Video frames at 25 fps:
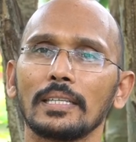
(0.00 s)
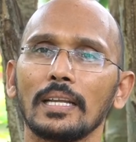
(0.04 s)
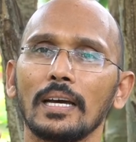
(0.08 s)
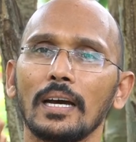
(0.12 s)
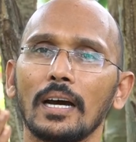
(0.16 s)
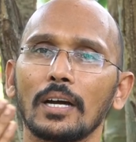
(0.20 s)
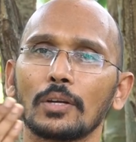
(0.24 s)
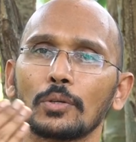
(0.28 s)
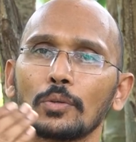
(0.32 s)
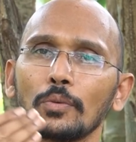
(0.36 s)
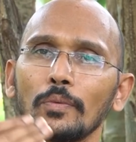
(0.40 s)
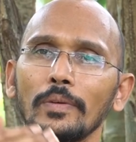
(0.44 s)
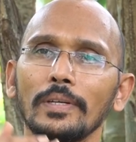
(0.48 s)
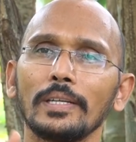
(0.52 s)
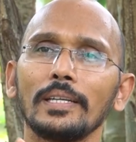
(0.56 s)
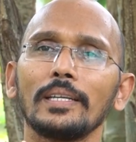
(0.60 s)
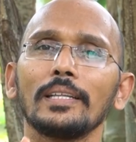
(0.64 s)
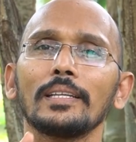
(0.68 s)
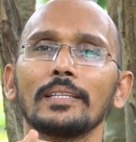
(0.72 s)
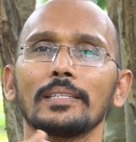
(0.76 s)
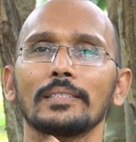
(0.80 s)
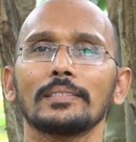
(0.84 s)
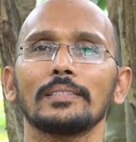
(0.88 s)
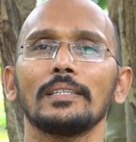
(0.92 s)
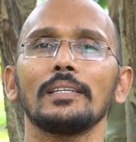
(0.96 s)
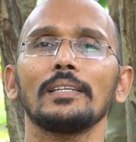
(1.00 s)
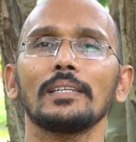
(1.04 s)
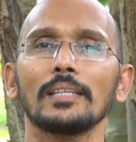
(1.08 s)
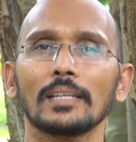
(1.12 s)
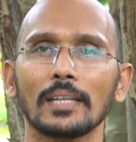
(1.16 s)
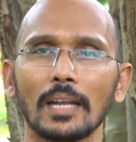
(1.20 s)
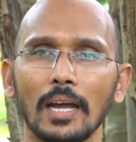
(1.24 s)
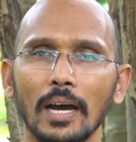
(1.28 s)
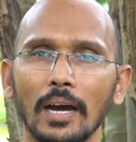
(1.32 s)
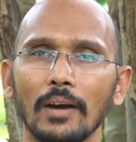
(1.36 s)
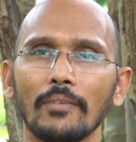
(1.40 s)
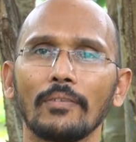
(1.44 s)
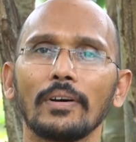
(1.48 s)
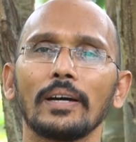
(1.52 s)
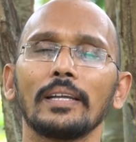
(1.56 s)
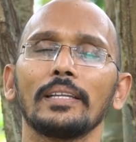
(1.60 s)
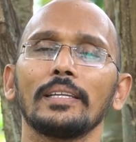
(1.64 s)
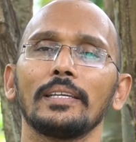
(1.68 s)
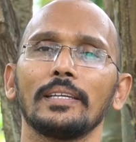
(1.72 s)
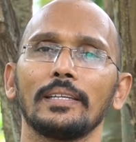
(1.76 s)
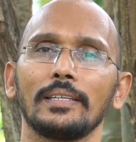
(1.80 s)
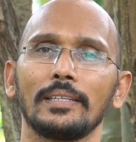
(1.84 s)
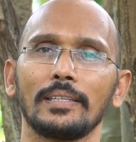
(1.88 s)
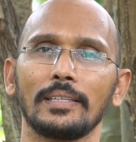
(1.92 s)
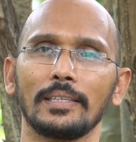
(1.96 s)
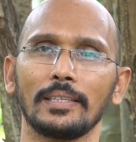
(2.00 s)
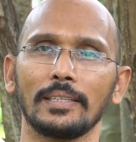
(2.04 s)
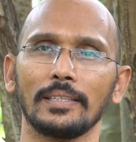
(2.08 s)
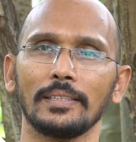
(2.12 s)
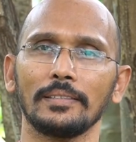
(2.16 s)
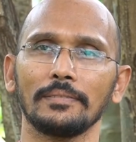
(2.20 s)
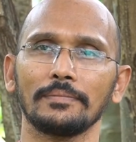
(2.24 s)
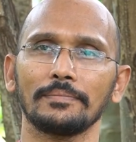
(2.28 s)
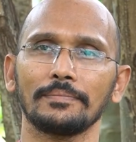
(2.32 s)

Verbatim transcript: సరే అటువంటి రిజల్ట్ రావాలి అంటే